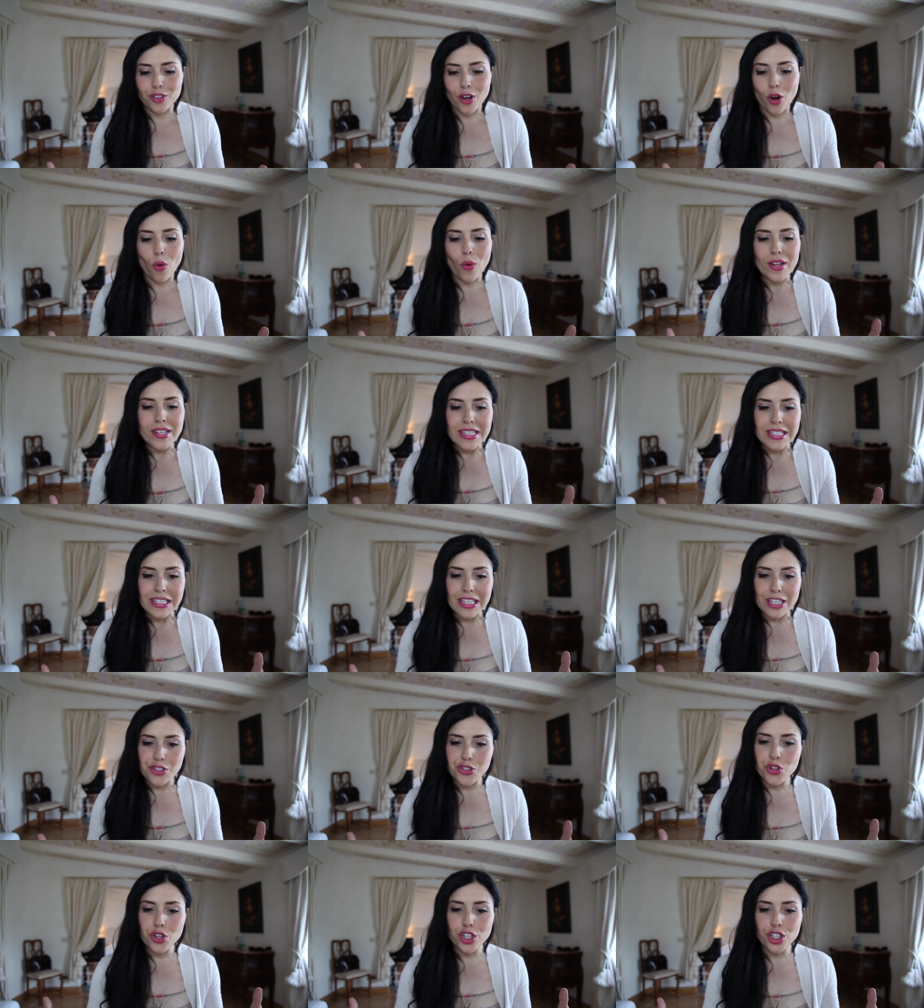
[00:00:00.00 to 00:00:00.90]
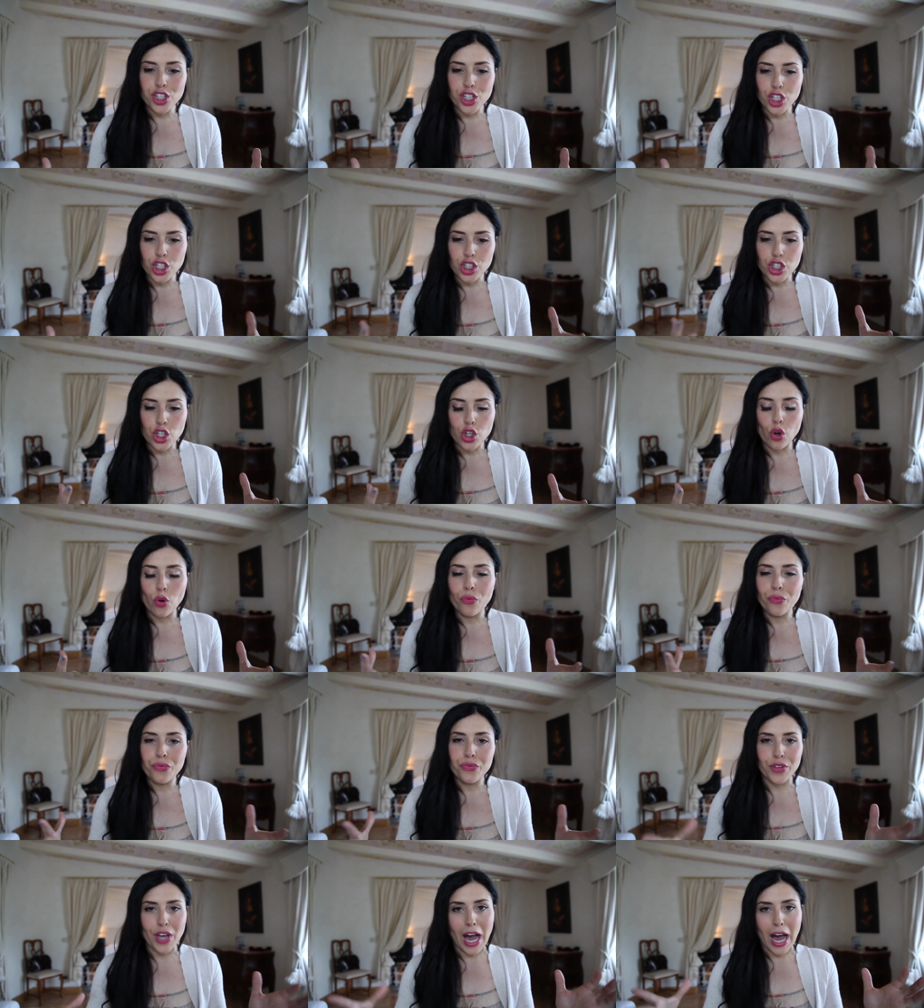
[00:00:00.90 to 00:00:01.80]
Ho la sensazione di, di
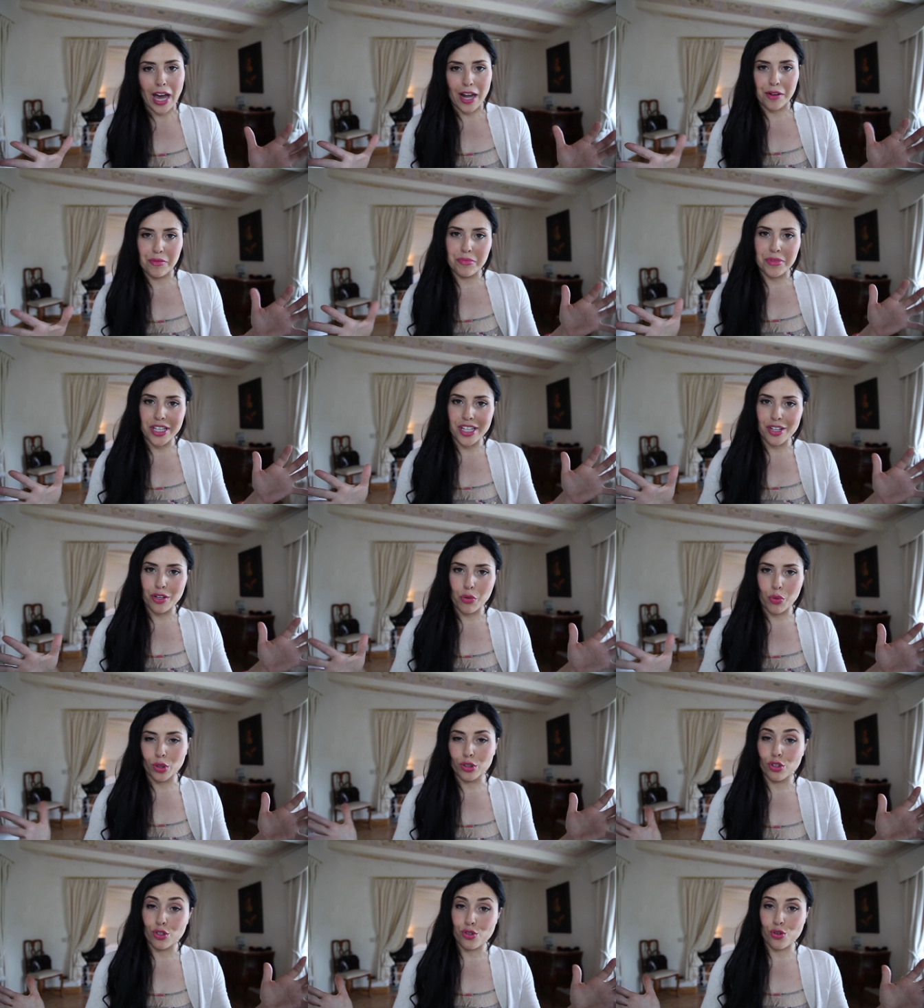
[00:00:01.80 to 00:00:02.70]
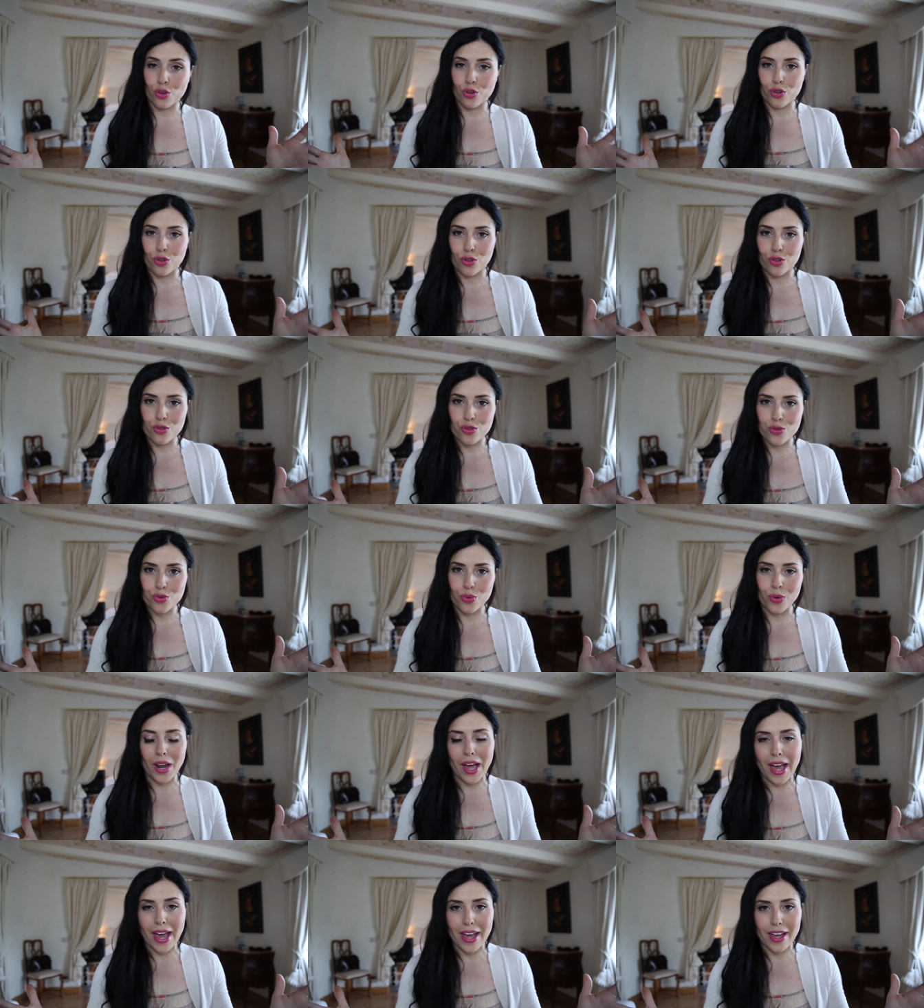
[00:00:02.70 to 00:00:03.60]
gonfiarmi quando sono
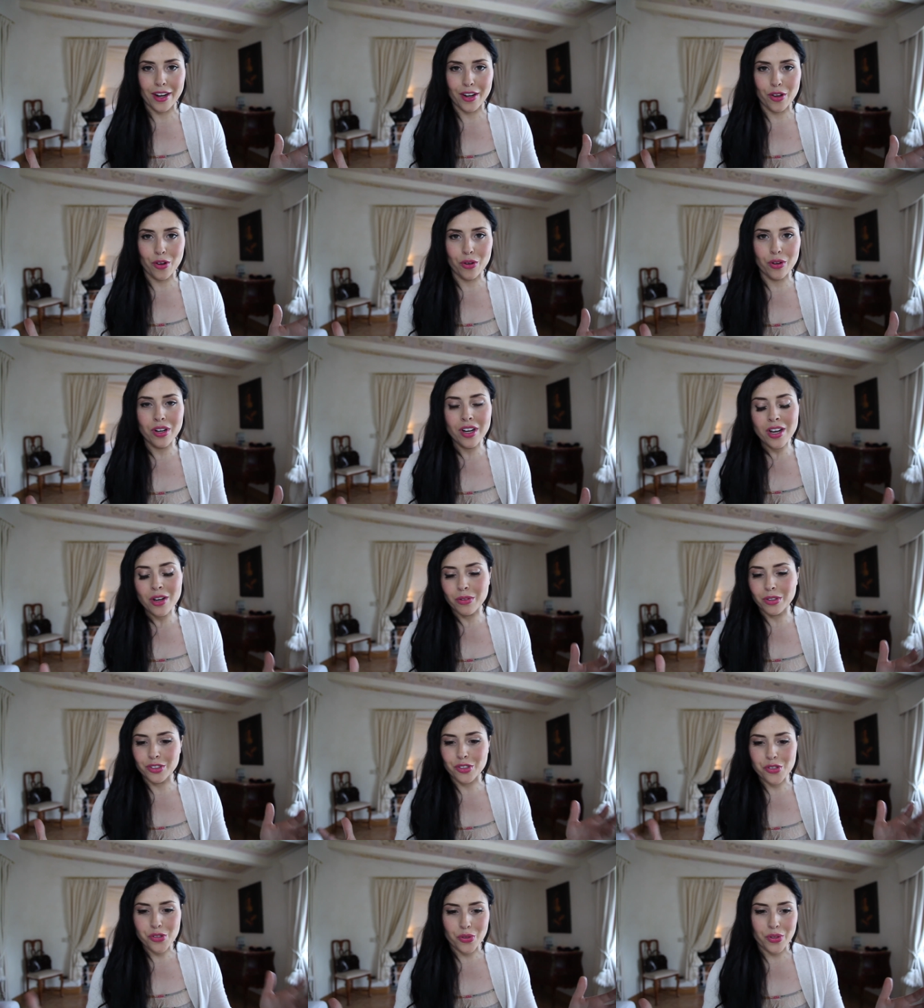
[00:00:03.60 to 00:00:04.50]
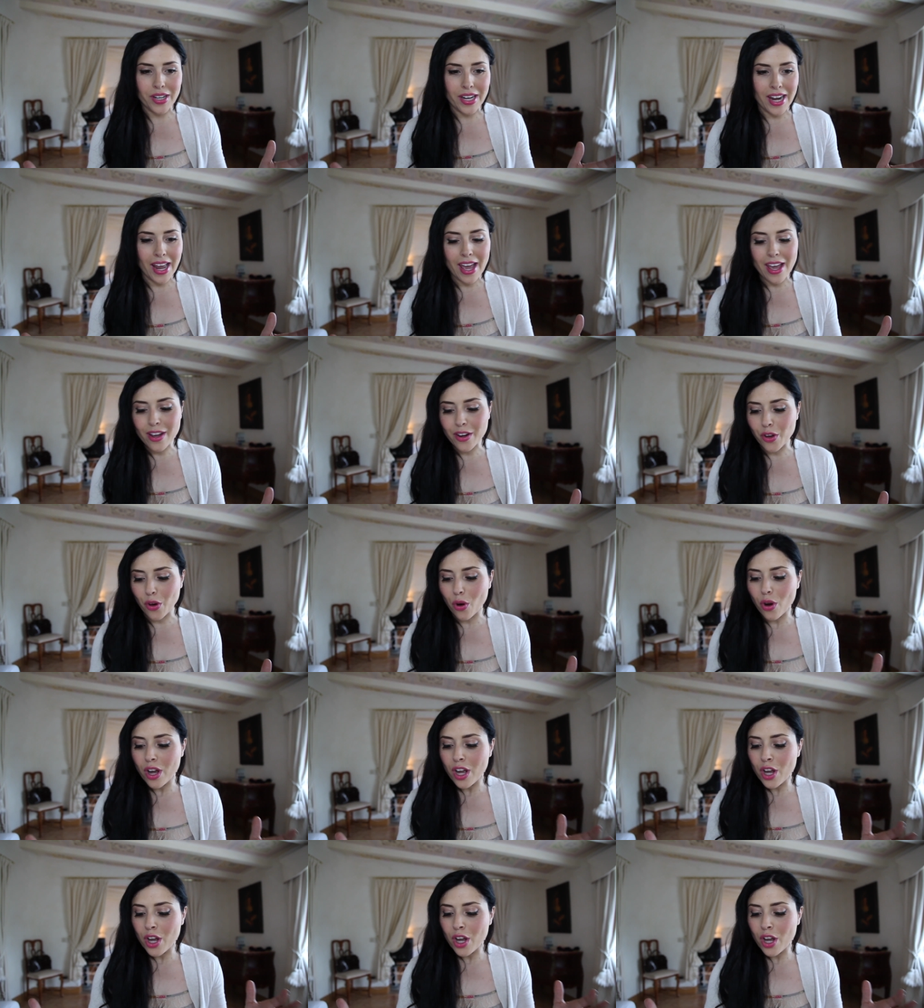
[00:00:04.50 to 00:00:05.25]
sull'aereo, quando sono in aereo,